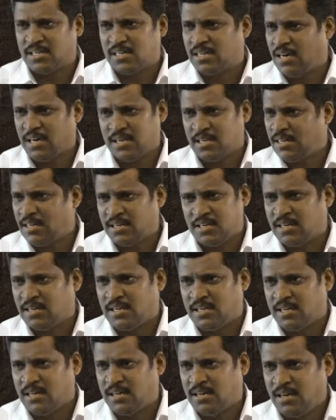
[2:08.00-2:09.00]
இருக்கிற காரணம்
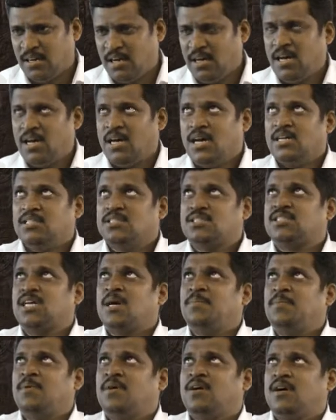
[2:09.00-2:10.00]
என்னென்னா
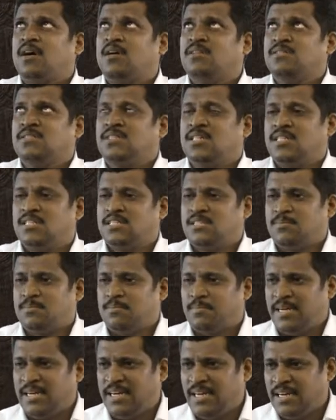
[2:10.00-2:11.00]
சப்கான்ஷியஸ்
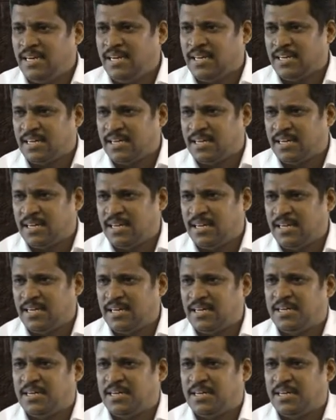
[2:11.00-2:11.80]
மைண்டில் இருக்கிற